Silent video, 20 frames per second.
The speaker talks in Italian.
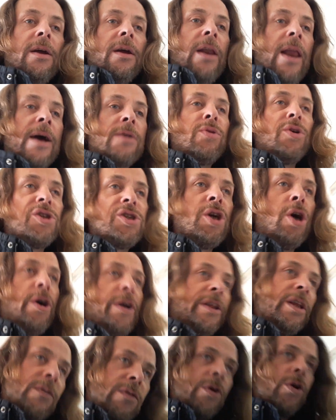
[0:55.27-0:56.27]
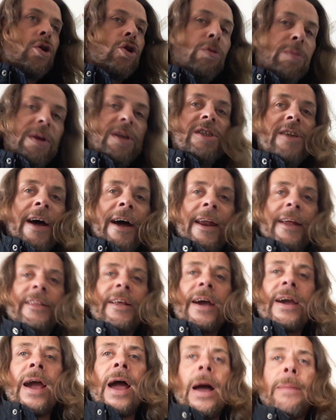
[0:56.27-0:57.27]
la questione, devo ricominciare
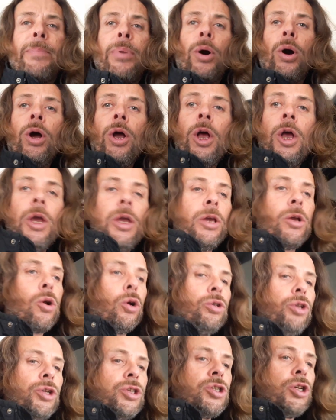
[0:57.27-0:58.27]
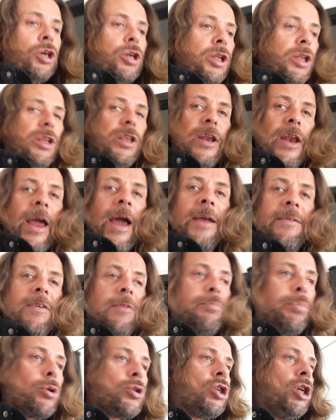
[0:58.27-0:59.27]
da capo in condizioni di nervi
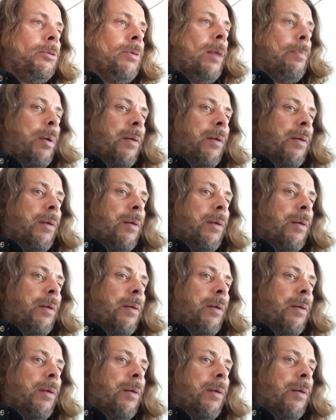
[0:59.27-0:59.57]
impossibili,